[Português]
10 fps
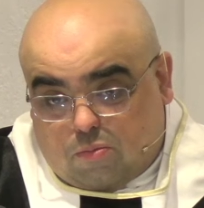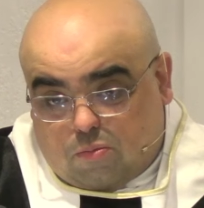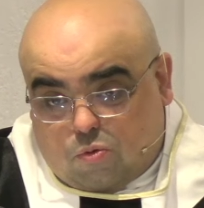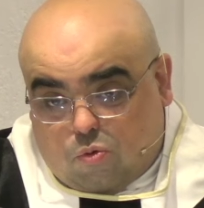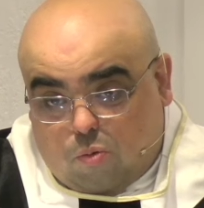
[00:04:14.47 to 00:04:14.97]

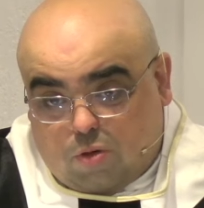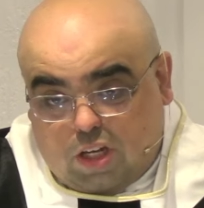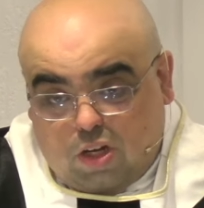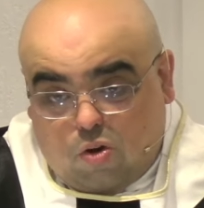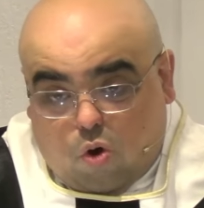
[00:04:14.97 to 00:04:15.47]
como que
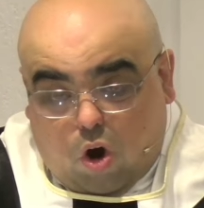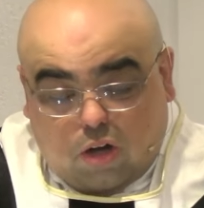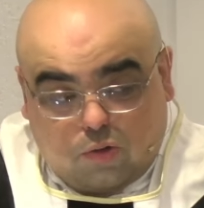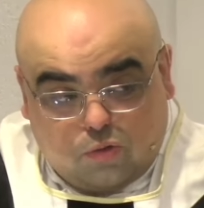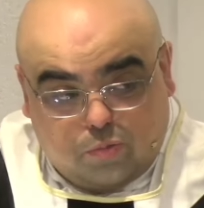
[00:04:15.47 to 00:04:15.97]
engole
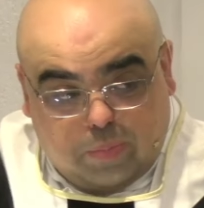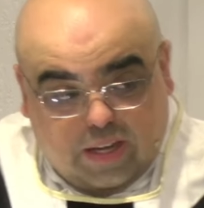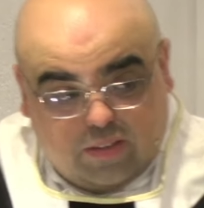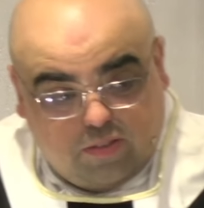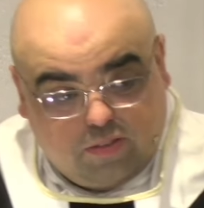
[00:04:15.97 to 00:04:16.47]
os
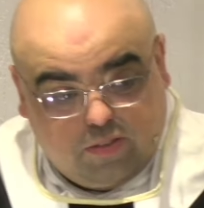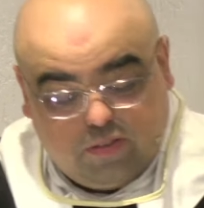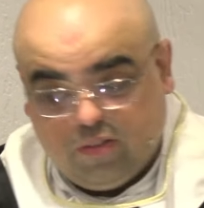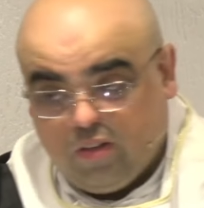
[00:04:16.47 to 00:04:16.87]
pés